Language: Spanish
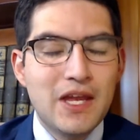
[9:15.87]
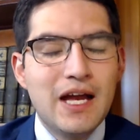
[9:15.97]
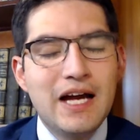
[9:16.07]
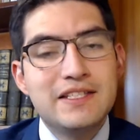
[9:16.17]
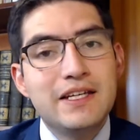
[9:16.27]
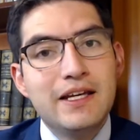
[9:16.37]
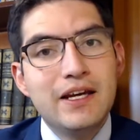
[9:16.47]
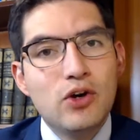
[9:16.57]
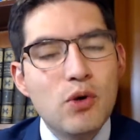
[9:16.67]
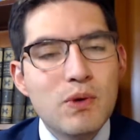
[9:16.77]
Así
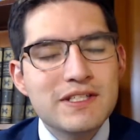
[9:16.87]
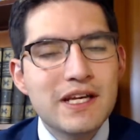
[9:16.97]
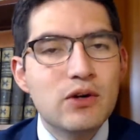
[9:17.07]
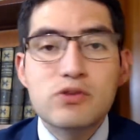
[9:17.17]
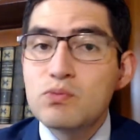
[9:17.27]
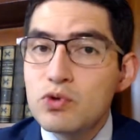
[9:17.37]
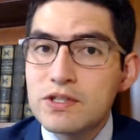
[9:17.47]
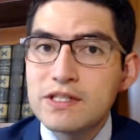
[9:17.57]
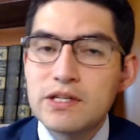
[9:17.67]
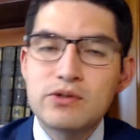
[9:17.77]
que, ¿cómo hacerlo? Es muy
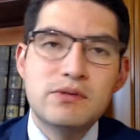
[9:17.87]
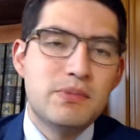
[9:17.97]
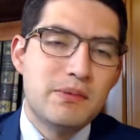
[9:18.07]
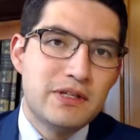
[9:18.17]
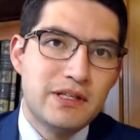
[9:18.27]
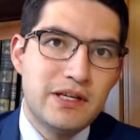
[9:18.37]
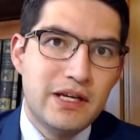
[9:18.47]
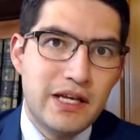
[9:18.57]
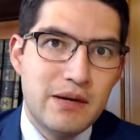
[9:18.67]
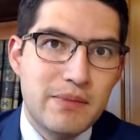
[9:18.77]
sencillo, simplemente tiene
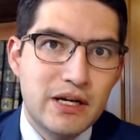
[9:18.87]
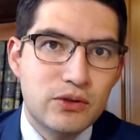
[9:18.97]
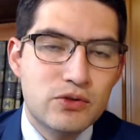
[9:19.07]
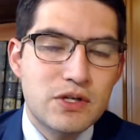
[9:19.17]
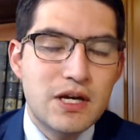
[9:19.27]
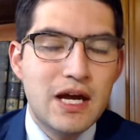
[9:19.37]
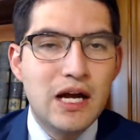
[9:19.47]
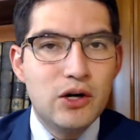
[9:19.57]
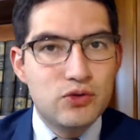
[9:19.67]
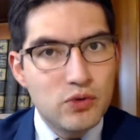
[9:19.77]
que llamarnos
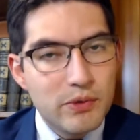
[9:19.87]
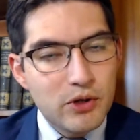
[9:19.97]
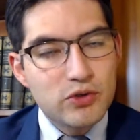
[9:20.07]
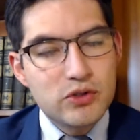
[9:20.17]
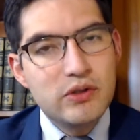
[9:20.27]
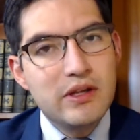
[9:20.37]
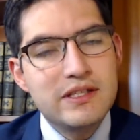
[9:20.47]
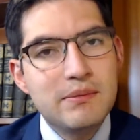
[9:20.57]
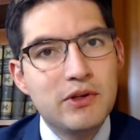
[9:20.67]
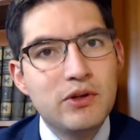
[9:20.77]
a los números que ustedes
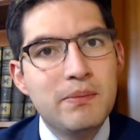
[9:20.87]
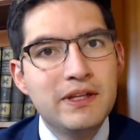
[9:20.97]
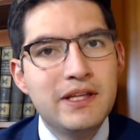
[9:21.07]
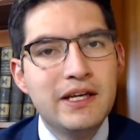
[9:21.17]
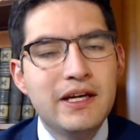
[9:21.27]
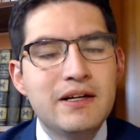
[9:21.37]
están viendo en pantalla